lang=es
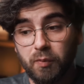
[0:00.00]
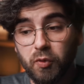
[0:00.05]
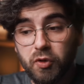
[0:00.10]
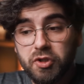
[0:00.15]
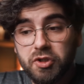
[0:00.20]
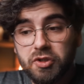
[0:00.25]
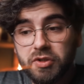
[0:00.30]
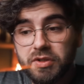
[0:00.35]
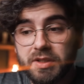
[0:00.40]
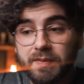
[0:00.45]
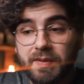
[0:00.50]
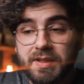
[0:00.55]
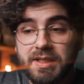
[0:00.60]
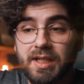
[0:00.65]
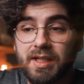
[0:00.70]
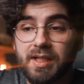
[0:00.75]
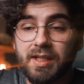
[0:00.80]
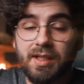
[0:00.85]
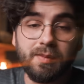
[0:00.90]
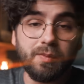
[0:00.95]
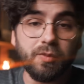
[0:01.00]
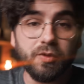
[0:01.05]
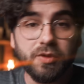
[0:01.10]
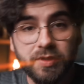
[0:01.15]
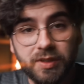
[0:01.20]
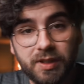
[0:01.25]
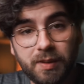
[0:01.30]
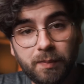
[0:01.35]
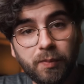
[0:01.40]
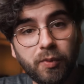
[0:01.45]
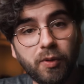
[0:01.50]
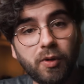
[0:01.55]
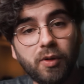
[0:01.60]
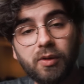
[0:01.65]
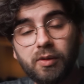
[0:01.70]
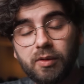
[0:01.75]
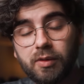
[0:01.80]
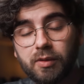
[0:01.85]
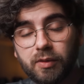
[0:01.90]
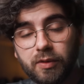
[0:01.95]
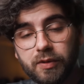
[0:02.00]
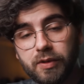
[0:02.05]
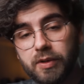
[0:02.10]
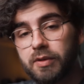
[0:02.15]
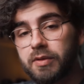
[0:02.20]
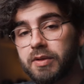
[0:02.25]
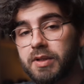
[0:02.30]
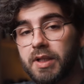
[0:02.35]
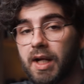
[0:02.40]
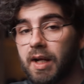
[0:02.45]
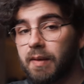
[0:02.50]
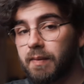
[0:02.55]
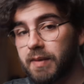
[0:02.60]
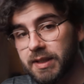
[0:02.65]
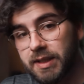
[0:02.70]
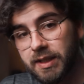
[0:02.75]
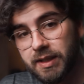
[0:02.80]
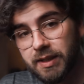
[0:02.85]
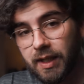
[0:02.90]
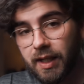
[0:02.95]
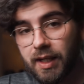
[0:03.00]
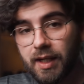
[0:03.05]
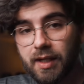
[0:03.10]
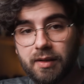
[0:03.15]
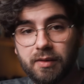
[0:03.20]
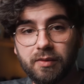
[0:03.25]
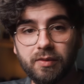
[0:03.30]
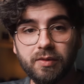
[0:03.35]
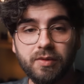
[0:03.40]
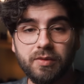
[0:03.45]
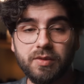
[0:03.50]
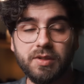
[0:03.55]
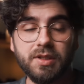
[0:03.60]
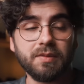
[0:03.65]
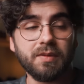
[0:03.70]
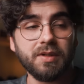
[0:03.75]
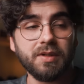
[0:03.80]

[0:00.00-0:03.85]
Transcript: Eh, muchos lleváis aquí mucho tiempo, otros acabáis de llegar, otros